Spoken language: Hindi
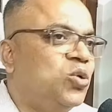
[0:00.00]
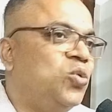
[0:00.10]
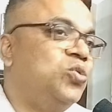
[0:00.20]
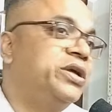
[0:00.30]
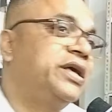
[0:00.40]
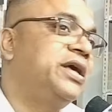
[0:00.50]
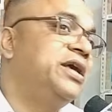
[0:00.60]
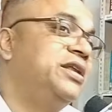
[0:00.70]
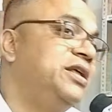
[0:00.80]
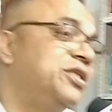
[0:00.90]
तो उनके
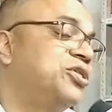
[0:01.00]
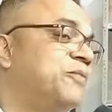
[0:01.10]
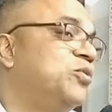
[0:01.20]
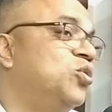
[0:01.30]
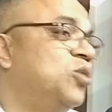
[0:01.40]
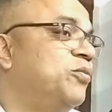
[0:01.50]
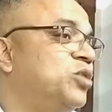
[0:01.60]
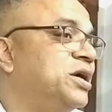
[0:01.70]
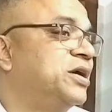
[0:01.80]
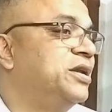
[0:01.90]
इन्हीं सपनों को
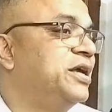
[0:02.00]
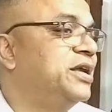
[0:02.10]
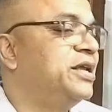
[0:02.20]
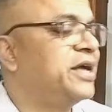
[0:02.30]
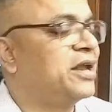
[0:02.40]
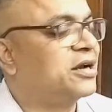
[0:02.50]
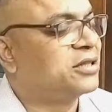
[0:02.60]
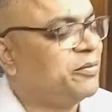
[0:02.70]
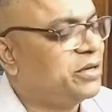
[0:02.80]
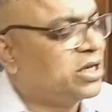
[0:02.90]
पूरा करने के लिए
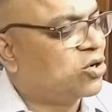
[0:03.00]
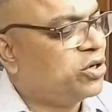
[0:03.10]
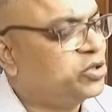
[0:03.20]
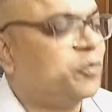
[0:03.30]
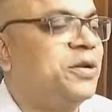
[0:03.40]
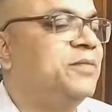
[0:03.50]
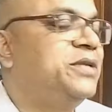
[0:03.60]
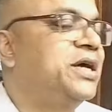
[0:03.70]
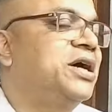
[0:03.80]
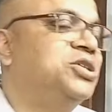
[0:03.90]
ज्ञानार्थी मीडिया कॉलेज
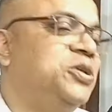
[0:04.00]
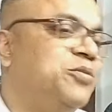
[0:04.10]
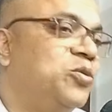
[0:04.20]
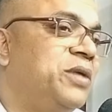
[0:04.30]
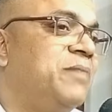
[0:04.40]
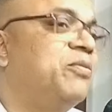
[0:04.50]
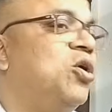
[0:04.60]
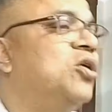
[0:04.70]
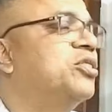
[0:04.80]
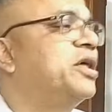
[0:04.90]
उपलब्ध है काशीपुर में
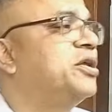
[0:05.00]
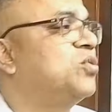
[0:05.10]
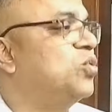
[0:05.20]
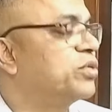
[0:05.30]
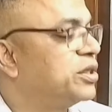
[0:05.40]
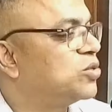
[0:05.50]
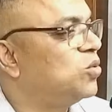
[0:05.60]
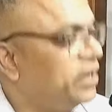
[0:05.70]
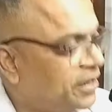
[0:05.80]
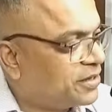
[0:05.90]
बहुत सारे कोर्सेज
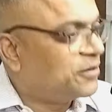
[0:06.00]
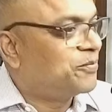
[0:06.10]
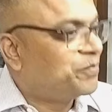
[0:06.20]
को लेकर